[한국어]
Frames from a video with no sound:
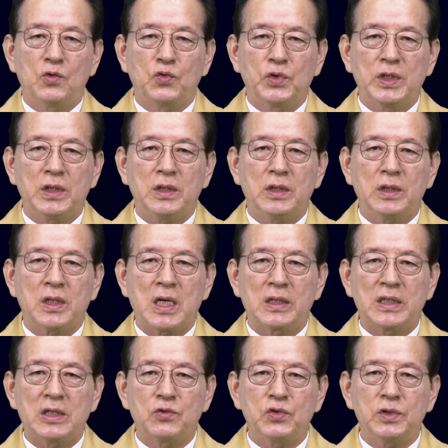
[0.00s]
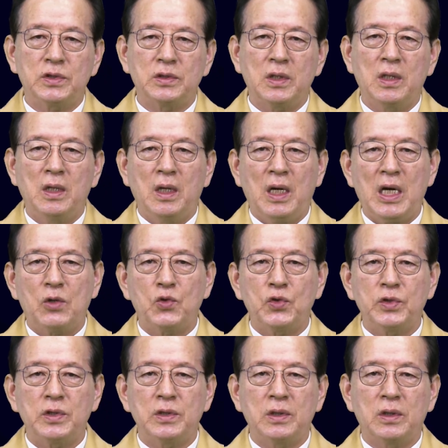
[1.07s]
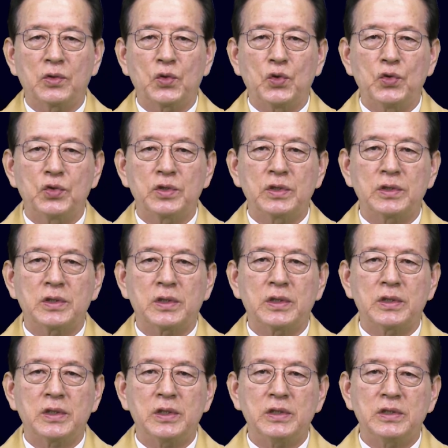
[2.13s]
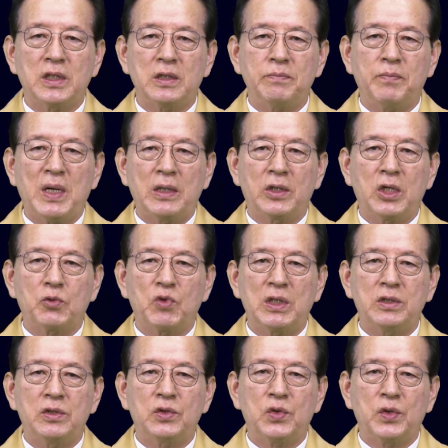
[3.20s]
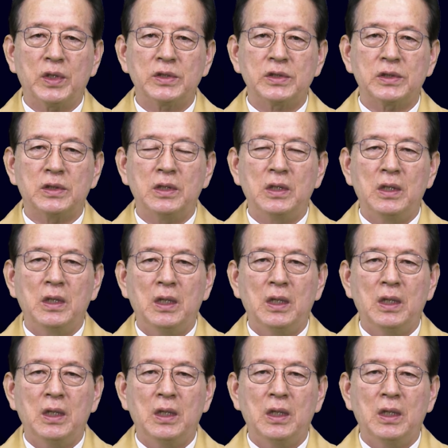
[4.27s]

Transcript: 우리 강남구는 학원 등 교육시설의 철저한 방역 관리를 통해서